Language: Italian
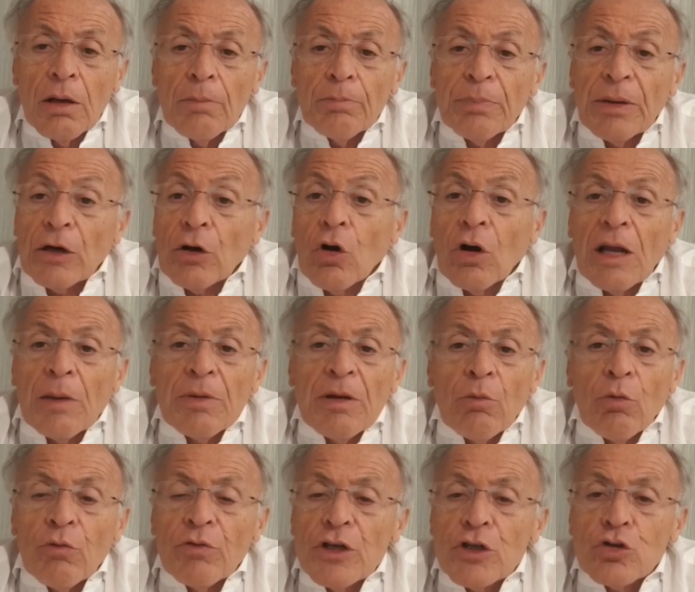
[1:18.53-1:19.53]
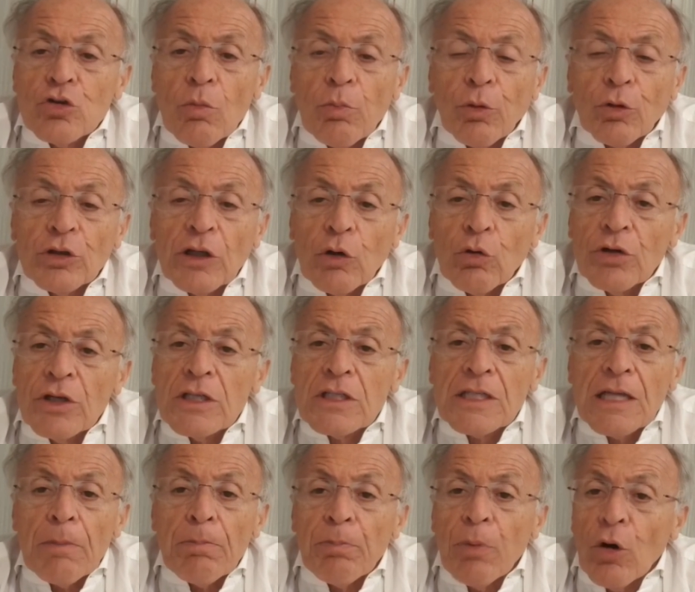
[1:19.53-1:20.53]
però l'abbiamo visto
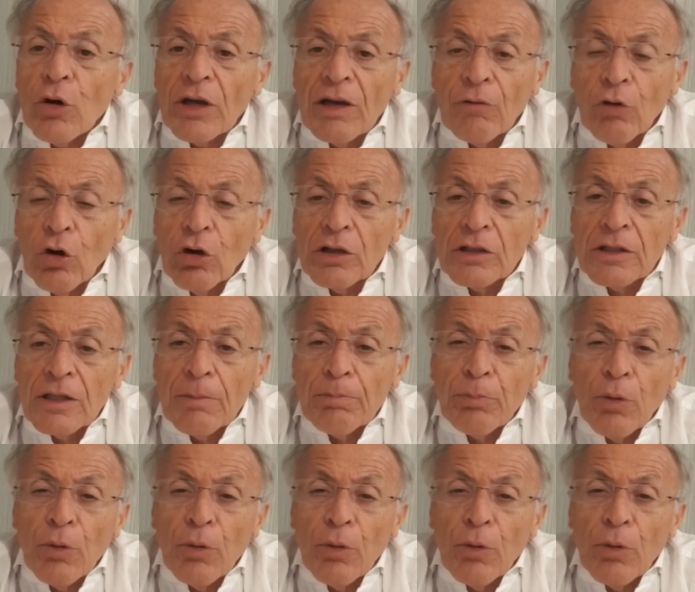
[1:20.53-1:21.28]
protagonista poche volte.